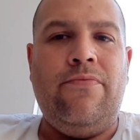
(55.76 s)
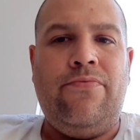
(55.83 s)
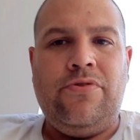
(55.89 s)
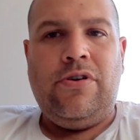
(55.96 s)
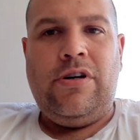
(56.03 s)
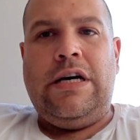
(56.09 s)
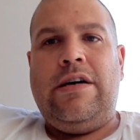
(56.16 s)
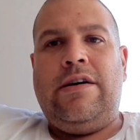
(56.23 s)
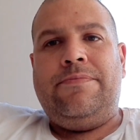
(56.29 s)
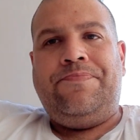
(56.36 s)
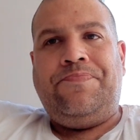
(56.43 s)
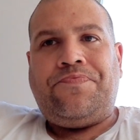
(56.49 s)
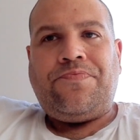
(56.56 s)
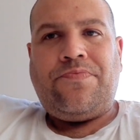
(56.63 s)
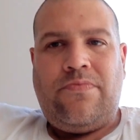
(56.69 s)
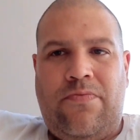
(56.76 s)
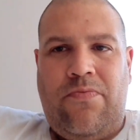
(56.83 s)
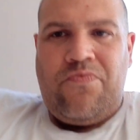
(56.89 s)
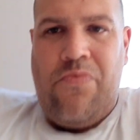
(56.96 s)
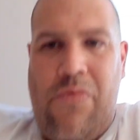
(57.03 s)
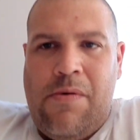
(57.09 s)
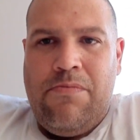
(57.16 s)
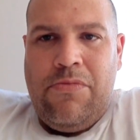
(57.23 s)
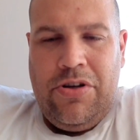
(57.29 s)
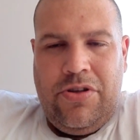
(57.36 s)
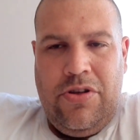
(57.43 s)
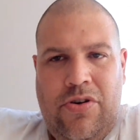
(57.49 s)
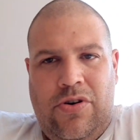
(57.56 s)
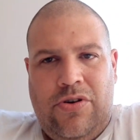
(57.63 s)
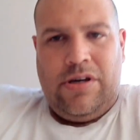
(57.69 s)
Und von daher
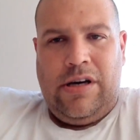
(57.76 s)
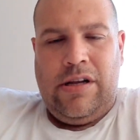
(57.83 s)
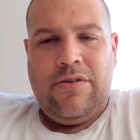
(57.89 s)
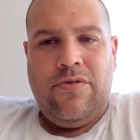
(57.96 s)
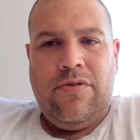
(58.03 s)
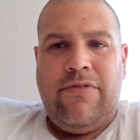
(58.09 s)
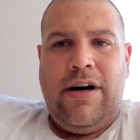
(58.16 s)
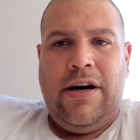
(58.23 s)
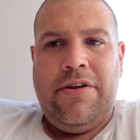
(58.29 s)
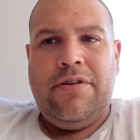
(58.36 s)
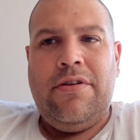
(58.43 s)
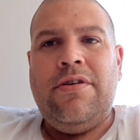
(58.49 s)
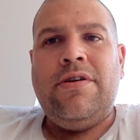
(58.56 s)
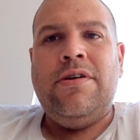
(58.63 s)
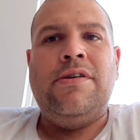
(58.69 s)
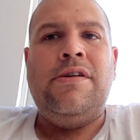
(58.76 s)
möchte ich euch alle nur warnen.